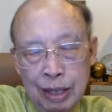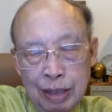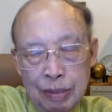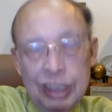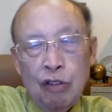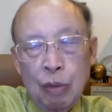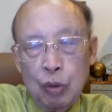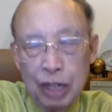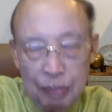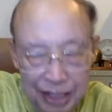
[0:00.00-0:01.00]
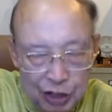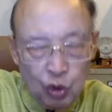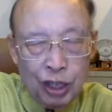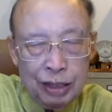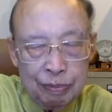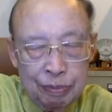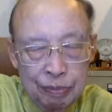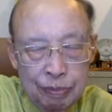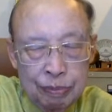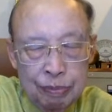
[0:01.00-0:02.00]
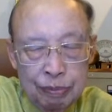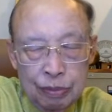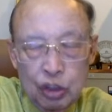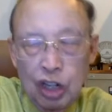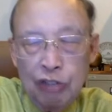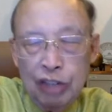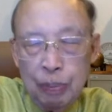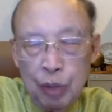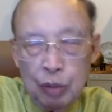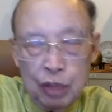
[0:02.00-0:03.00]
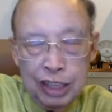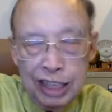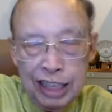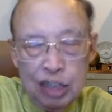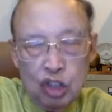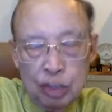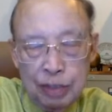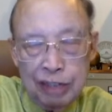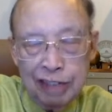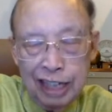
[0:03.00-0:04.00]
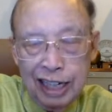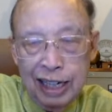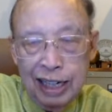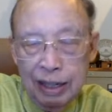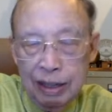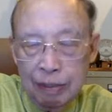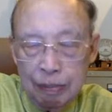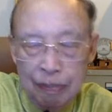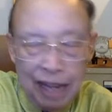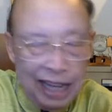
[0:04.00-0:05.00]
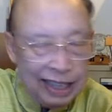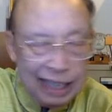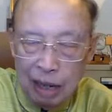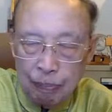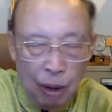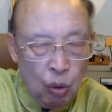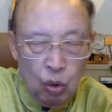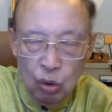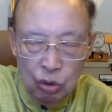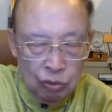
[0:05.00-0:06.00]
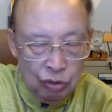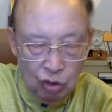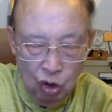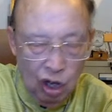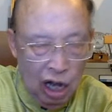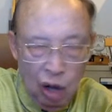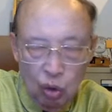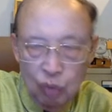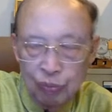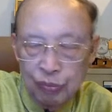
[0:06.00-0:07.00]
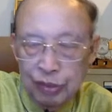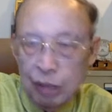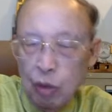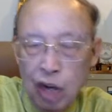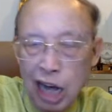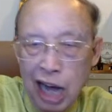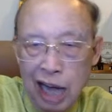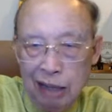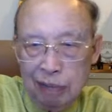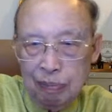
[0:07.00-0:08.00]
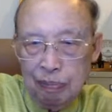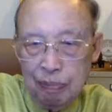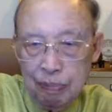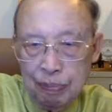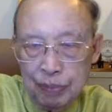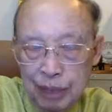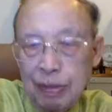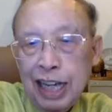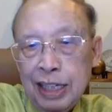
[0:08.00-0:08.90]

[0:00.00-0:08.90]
พระเจ้าบอกผู้ใดมีส่วน อยู่ในฟิลิปปอยบทสี่ขอสิบเจ็ดวันเลยแมนแต่กระเป๋าของเขาจะบกขาดกำไร